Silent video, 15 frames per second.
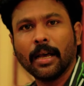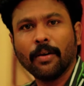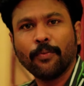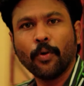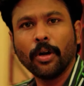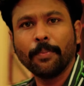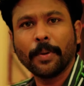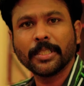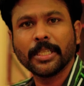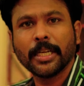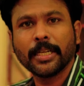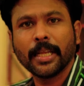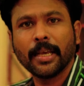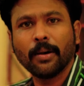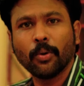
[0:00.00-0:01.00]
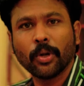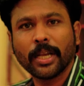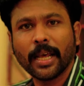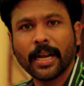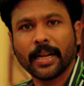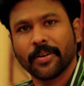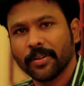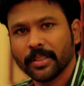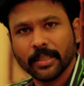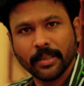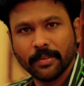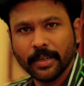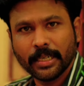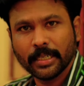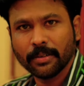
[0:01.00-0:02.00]
ஃபோன் பேசிக்கிட்டே ஒரு கேரக்டர் வந்து
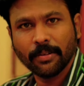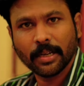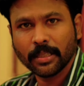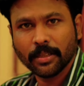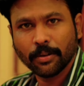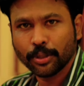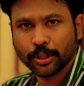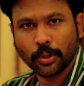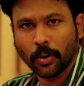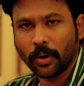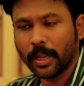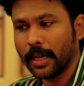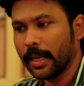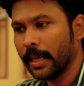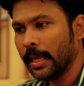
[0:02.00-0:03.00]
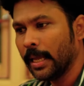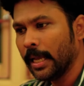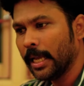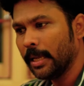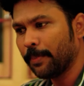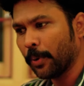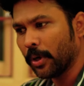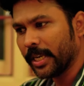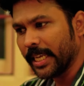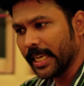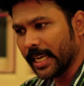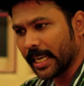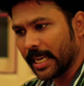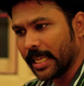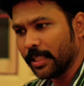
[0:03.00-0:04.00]
வீட்டுக்கு வருதுன்னு வச்சுக்கோங்களேன் இப்போ டீ
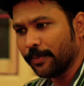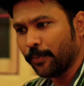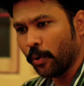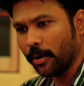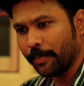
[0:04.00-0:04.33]
கடையிலேருந்து ஃபோன்